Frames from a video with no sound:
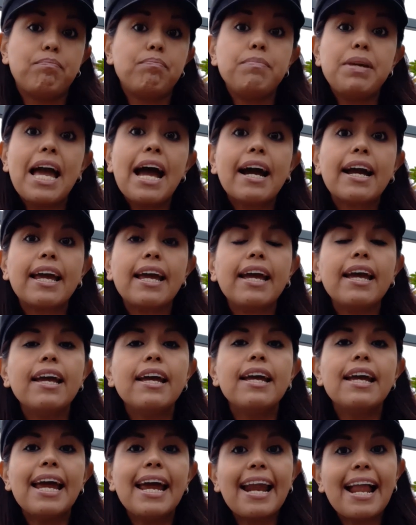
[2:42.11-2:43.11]
viaje
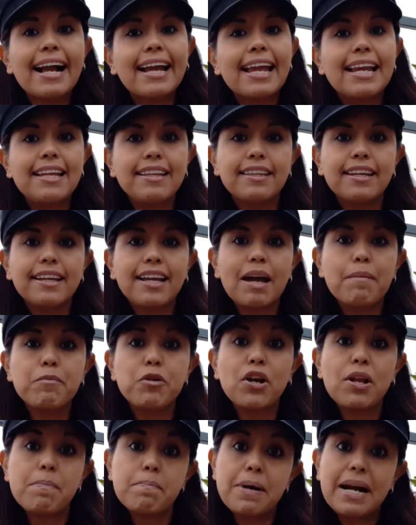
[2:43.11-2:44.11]
era que el
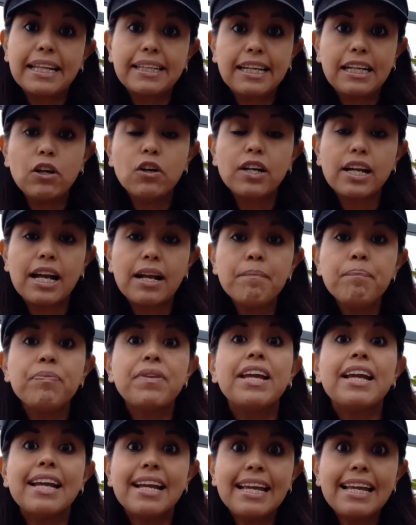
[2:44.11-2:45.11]
intercambio era en Barcelona
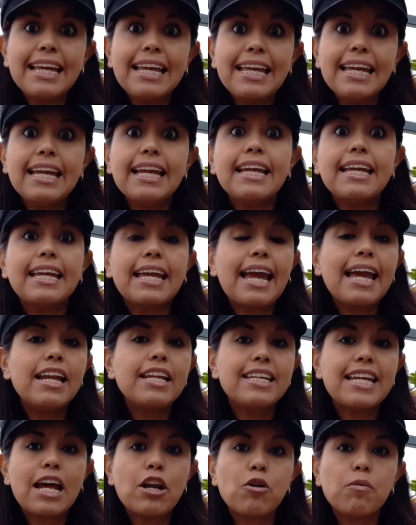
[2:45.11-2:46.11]
y
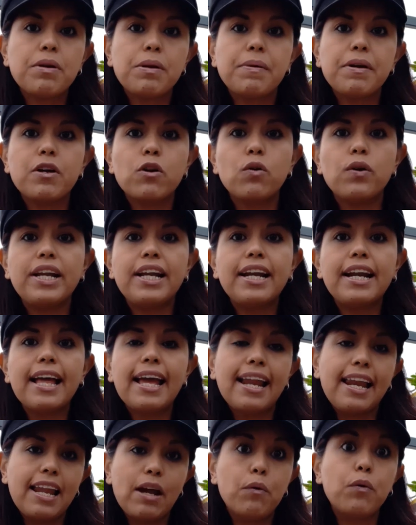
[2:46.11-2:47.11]
que ya no me iba a incluir
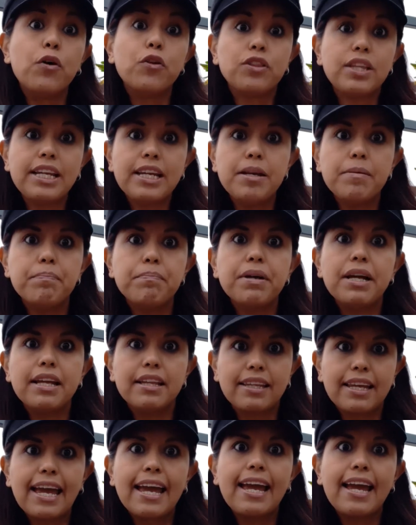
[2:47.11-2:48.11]
el Eurotrip
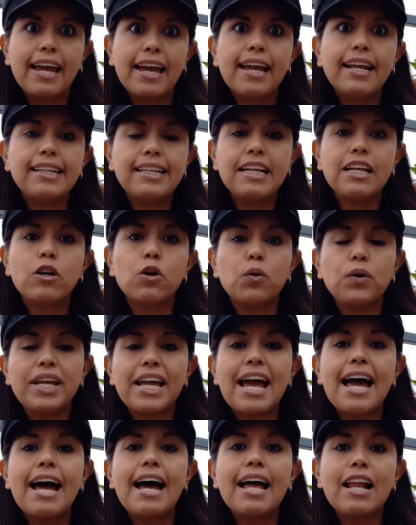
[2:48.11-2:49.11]
que se
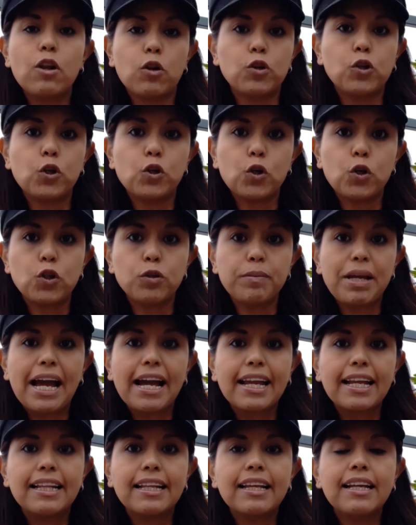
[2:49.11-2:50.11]
incluía los otros
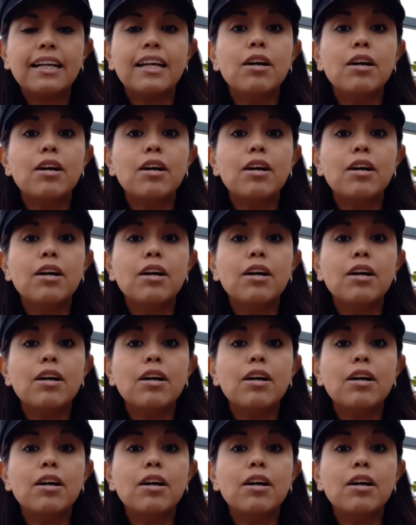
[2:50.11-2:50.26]
viajes.